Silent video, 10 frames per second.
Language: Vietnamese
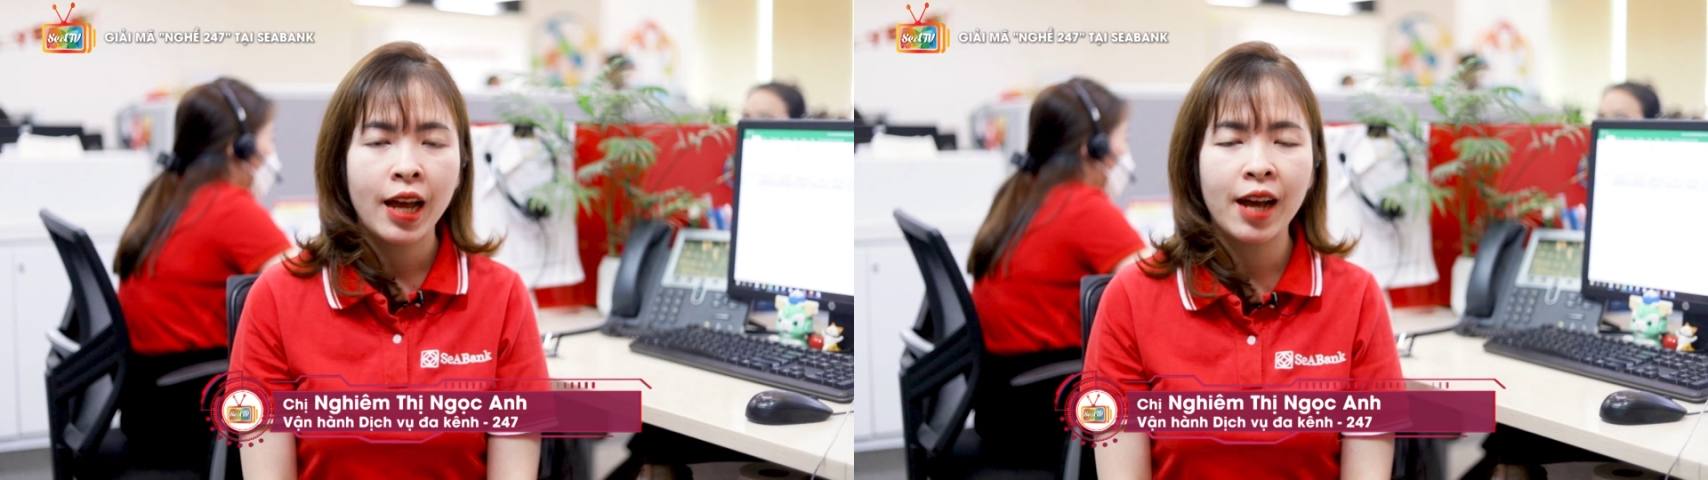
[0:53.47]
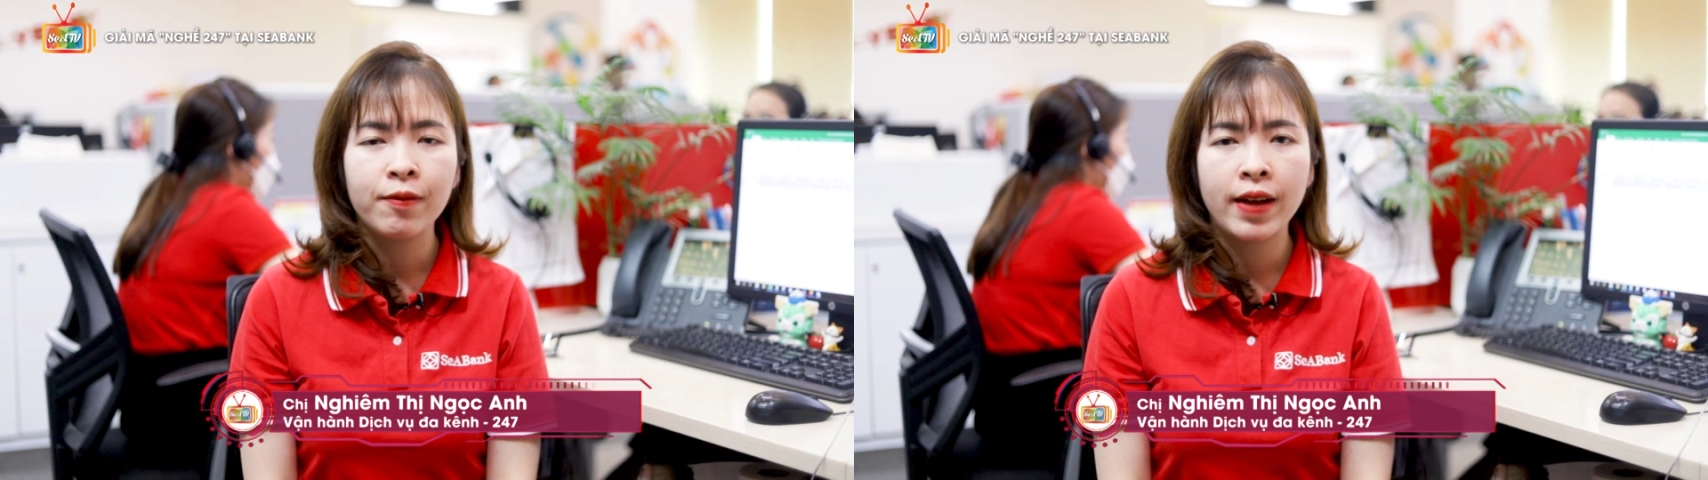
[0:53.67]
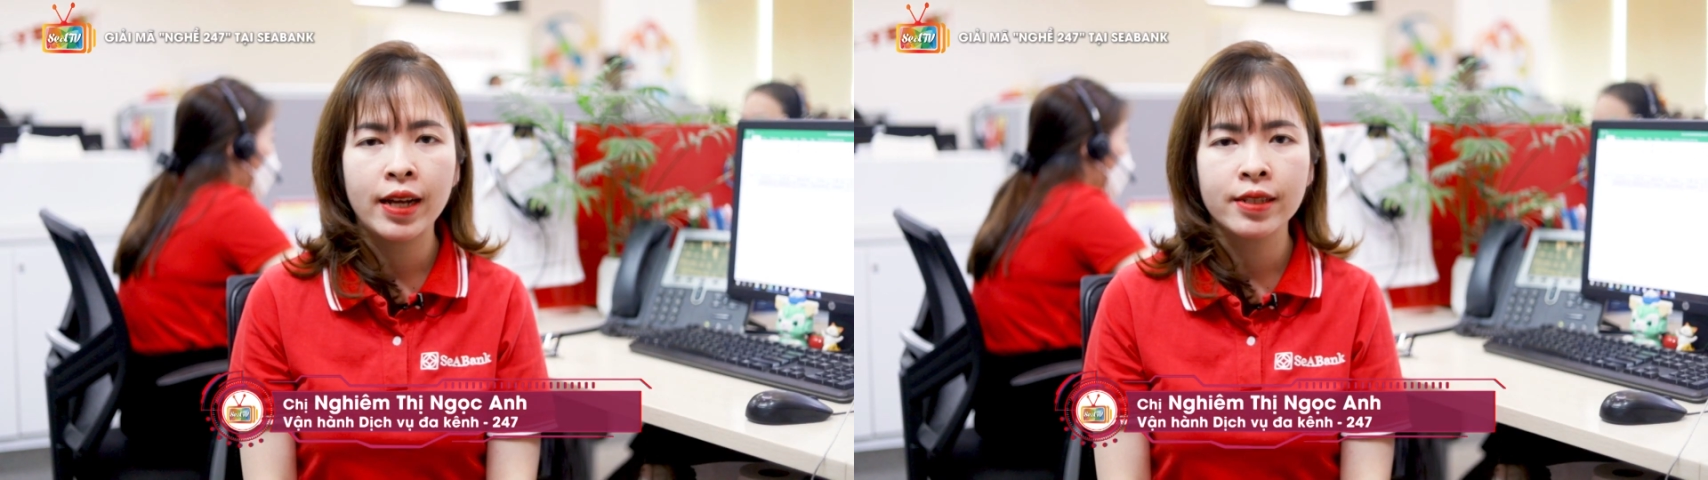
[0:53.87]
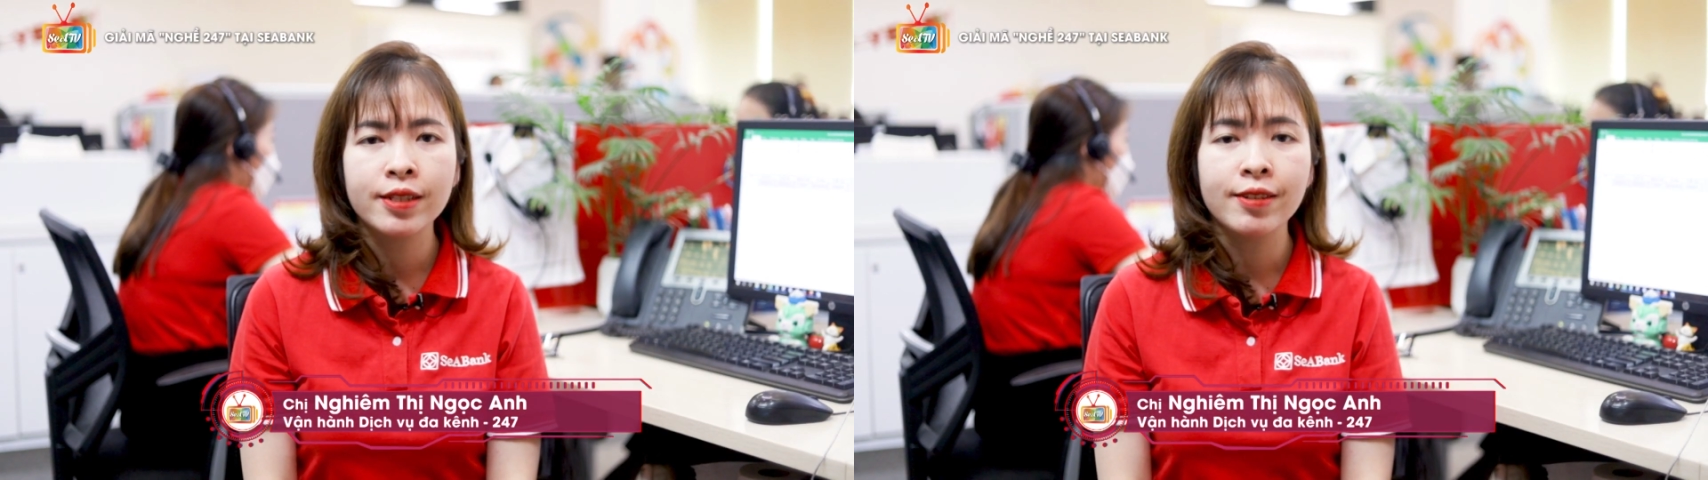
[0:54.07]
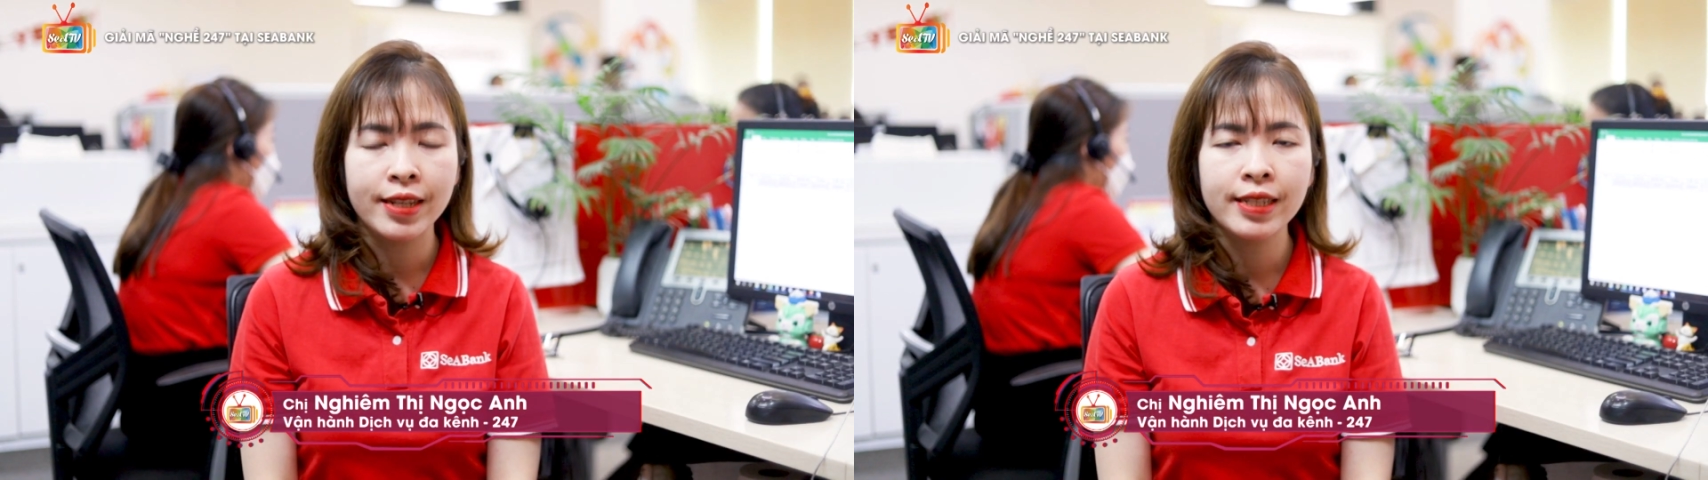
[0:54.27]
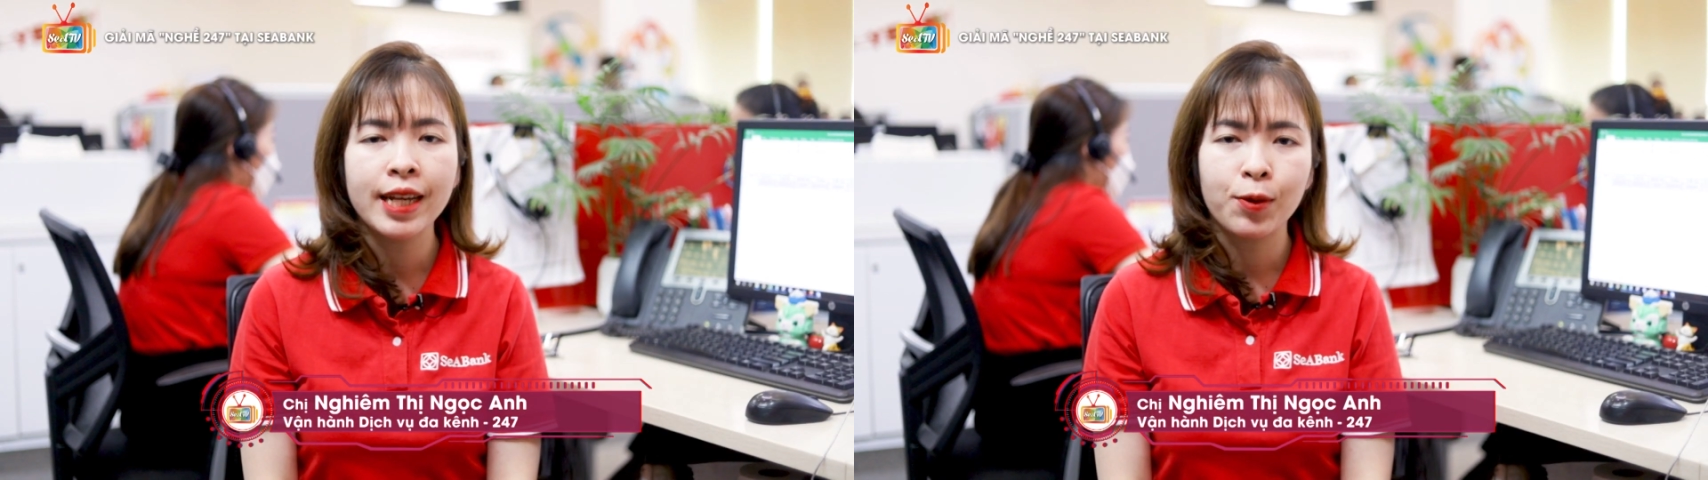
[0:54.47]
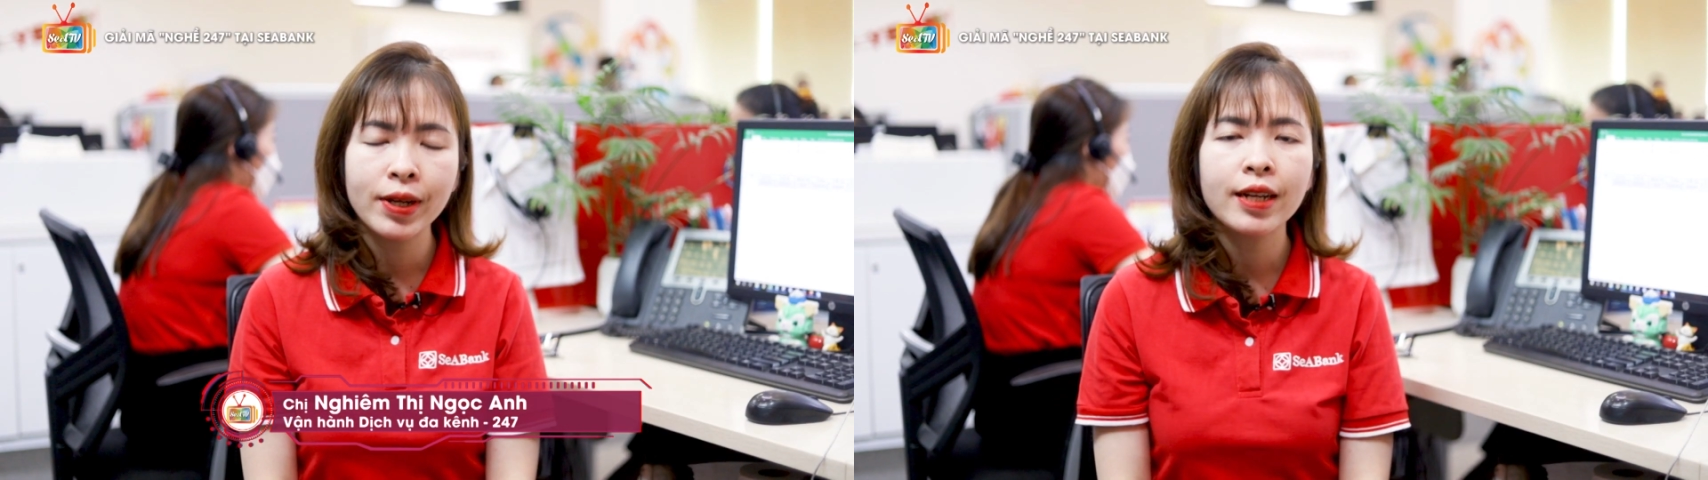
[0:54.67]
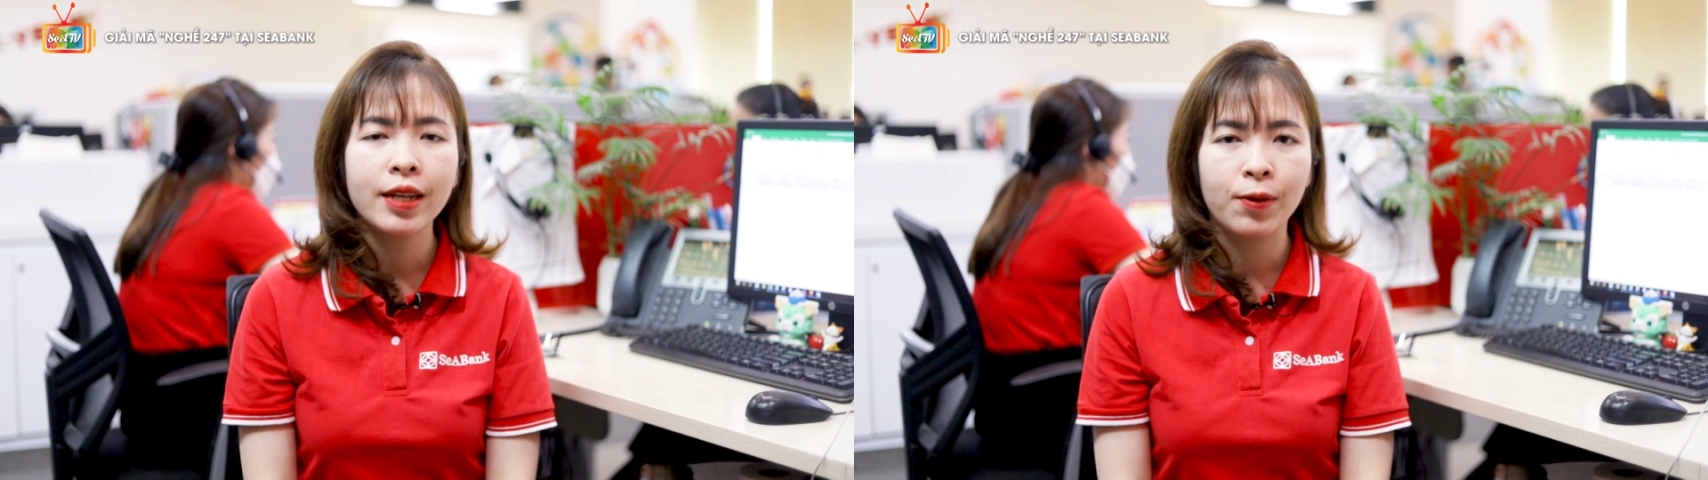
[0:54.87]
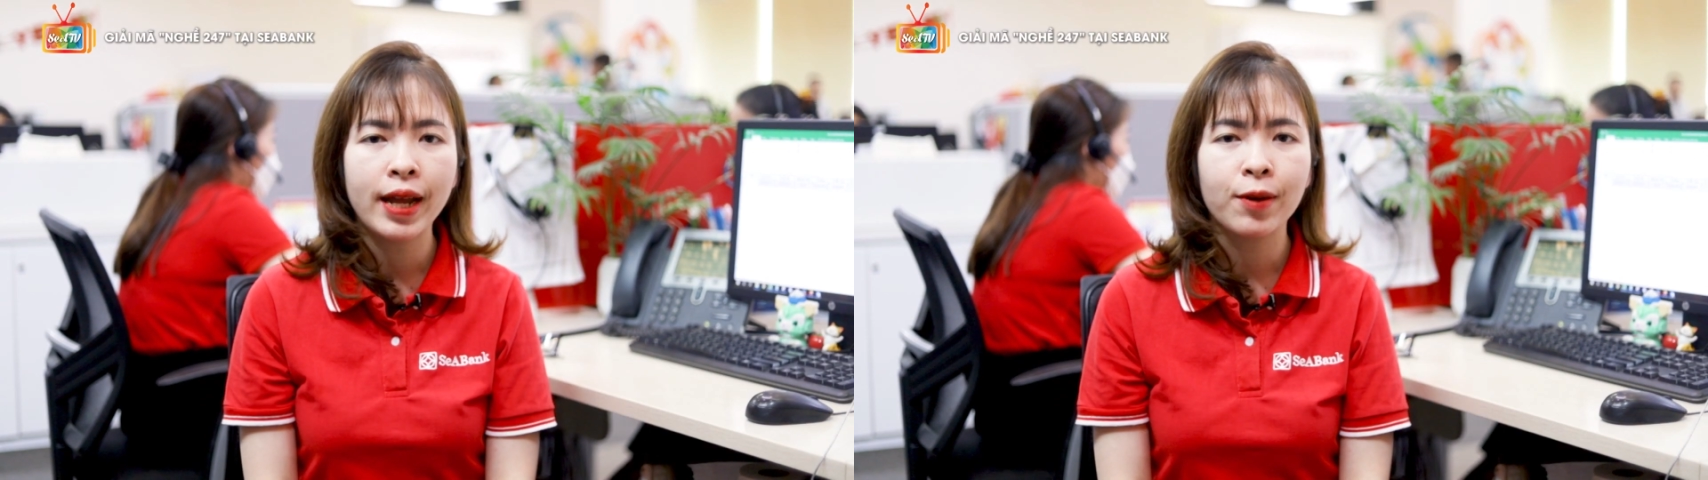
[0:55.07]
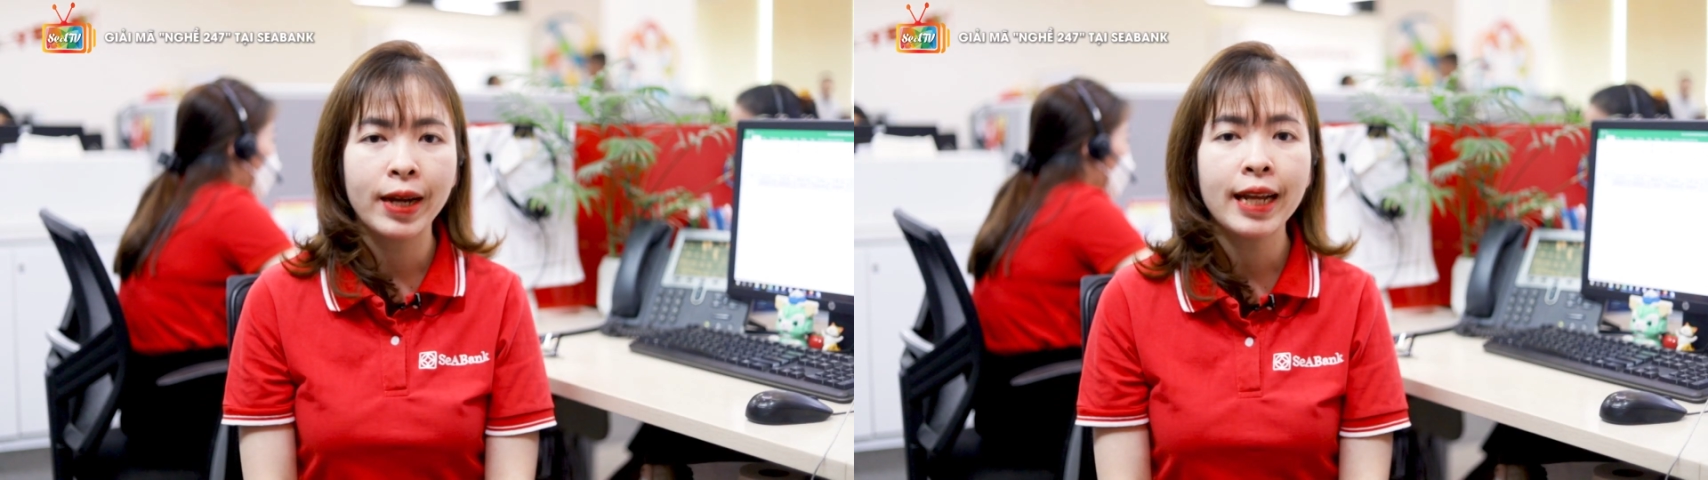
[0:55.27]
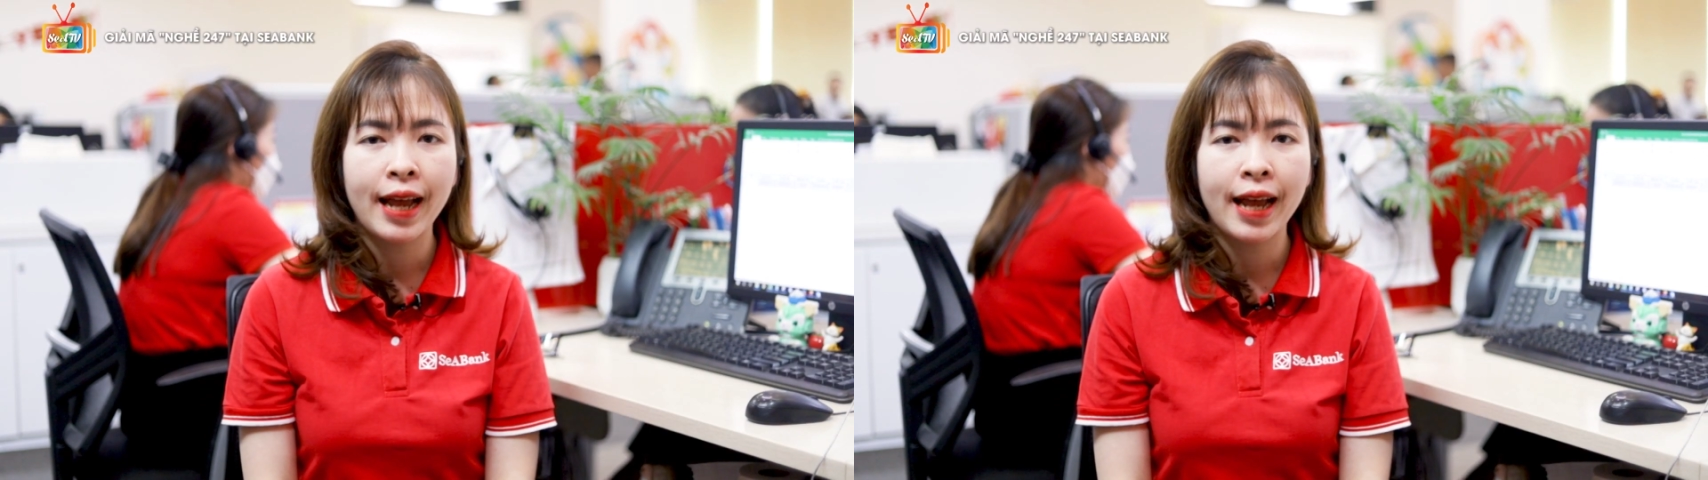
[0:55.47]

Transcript: à, và xử lý giải quyết các khiếu nại của khách